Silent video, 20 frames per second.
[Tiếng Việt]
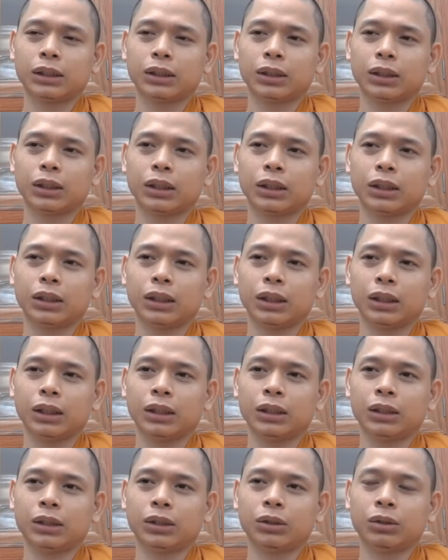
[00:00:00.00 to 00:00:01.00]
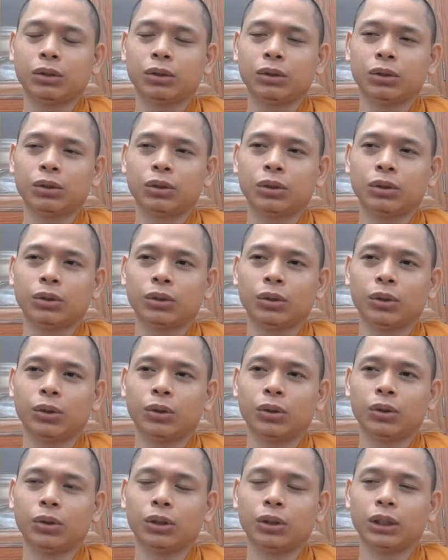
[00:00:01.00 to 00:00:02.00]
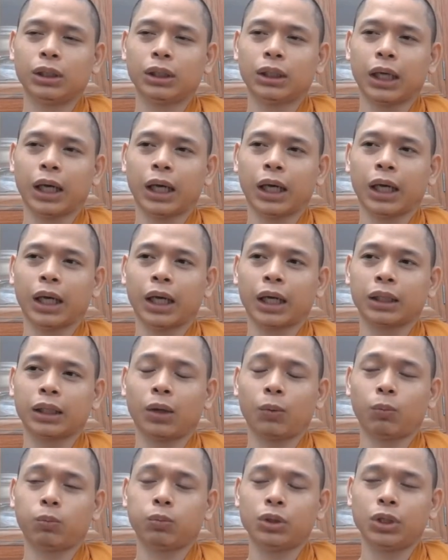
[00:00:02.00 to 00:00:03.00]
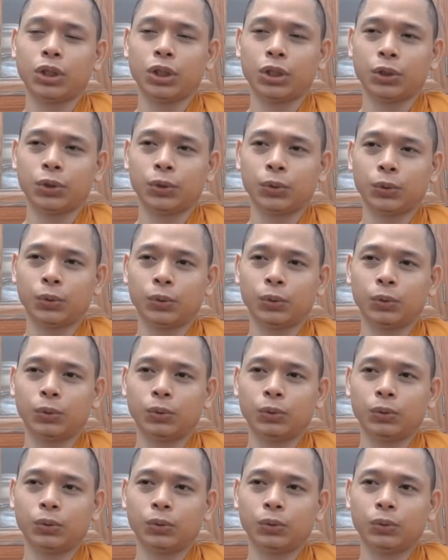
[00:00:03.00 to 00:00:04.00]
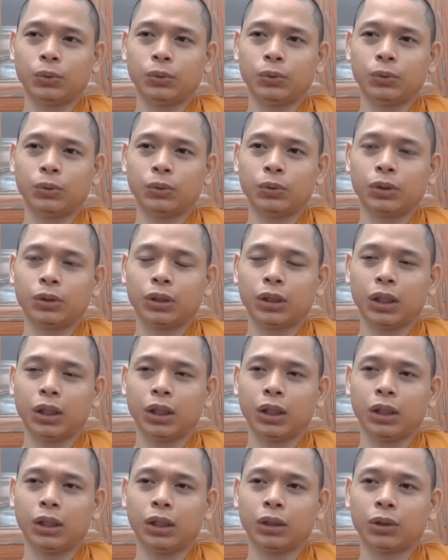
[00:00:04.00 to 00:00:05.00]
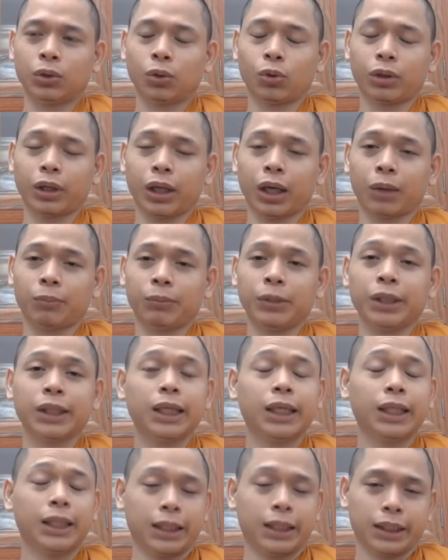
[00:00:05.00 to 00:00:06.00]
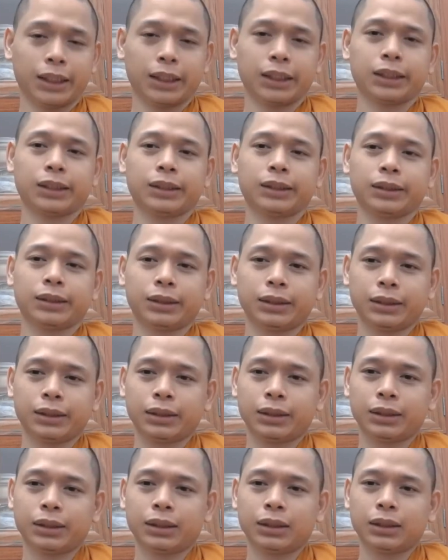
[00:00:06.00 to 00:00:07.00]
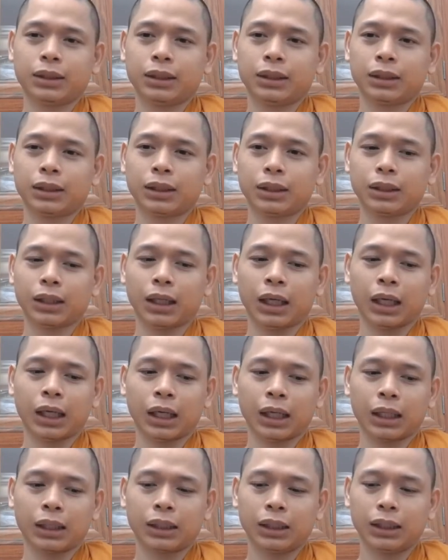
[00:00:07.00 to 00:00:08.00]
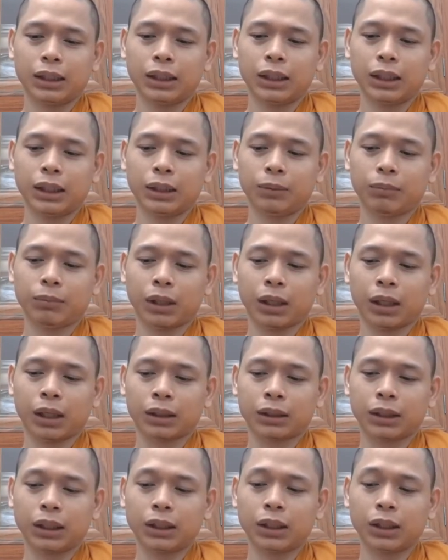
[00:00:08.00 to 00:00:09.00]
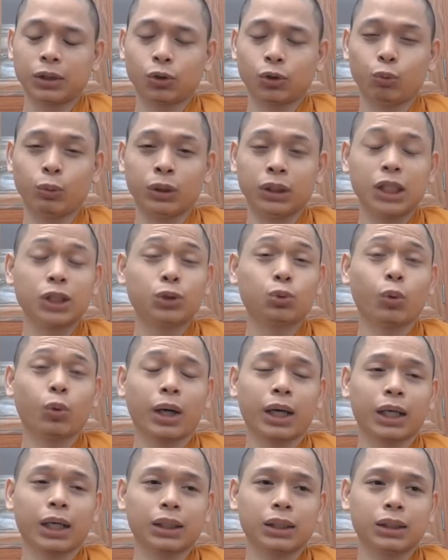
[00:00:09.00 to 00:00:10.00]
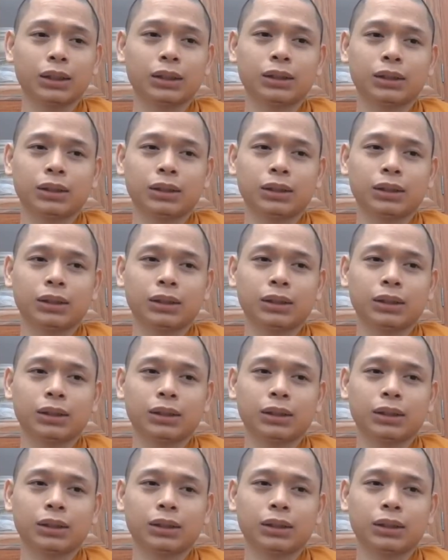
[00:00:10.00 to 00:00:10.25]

đó là gì tôi càng đọc nhiều thì tôi càng biết ít tức là khi mà kiến thức của mình ít quá đó